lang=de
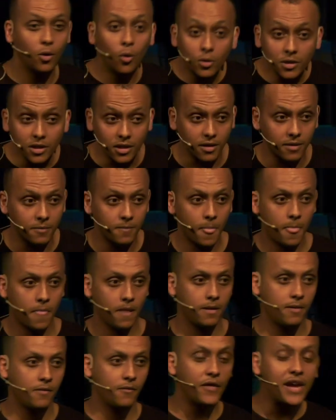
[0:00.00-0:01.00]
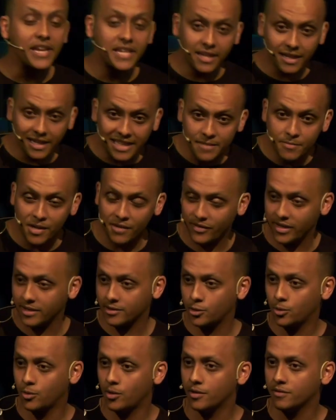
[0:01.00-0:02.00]
Oder welche
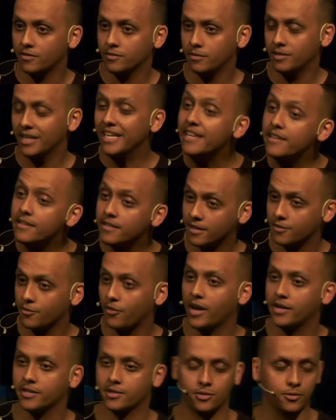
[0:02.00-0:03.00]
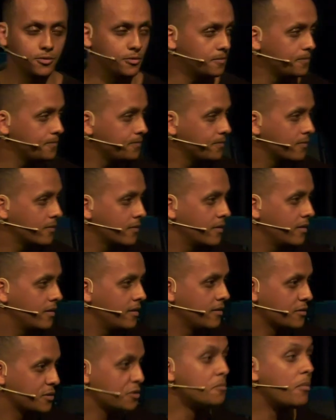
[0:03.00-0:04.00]
Klimafaktoren hindern Wachstum?
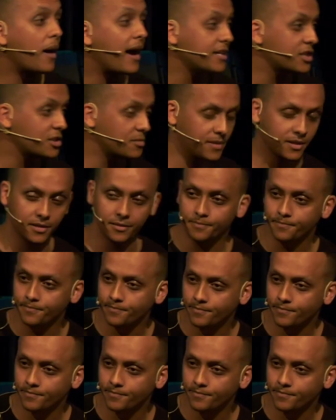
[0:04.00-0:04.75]
Zum Beispiel